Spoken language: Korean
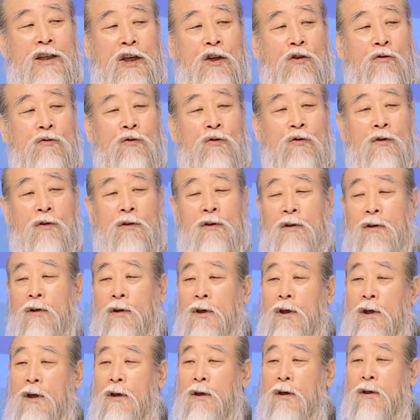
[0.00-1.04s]
키운
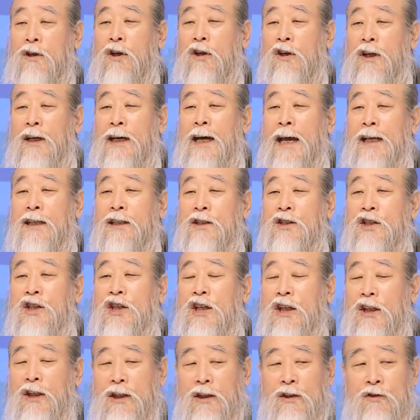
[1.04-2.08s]
그러한
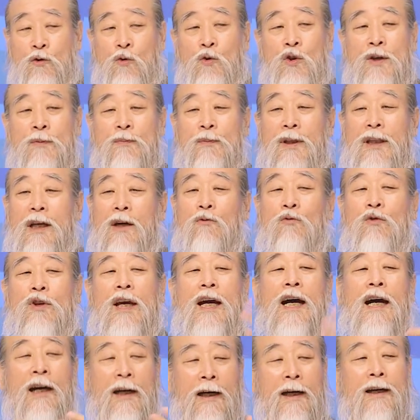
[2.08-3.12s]
시종입니다.
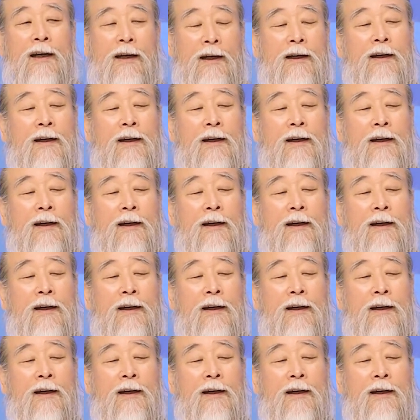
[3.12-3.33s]
우리가